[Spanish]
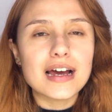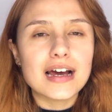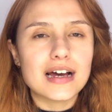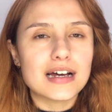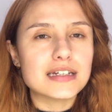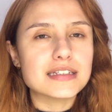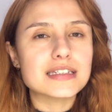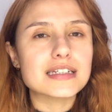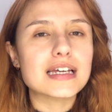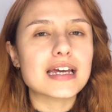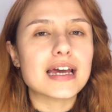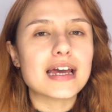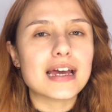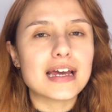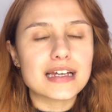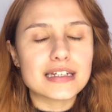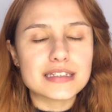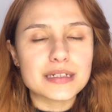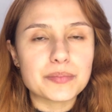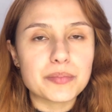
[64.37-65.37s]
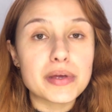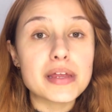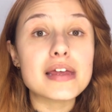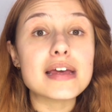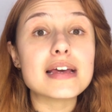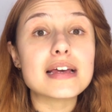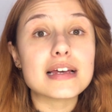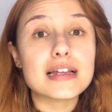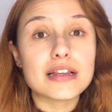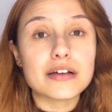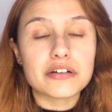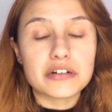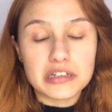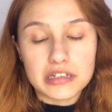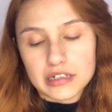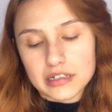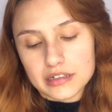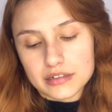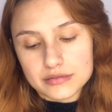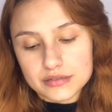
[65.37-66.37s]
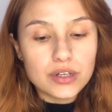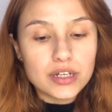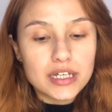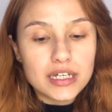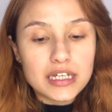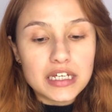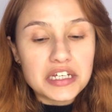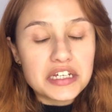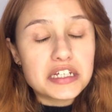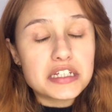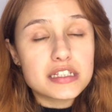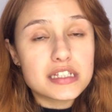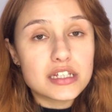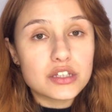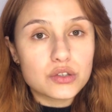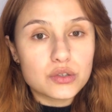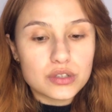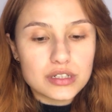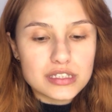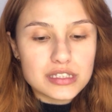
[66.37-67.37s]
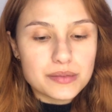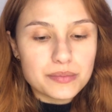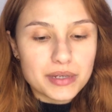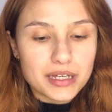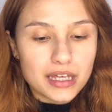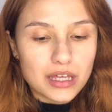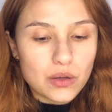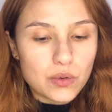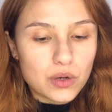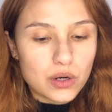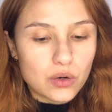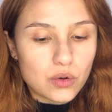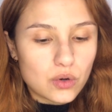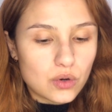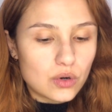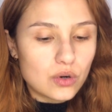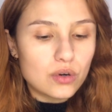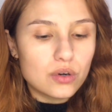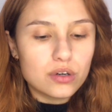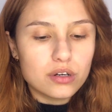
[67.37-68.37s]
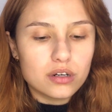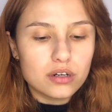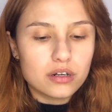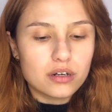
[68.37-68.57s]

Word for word: así que ese pedí y la verdad y siento que sí me quedó el color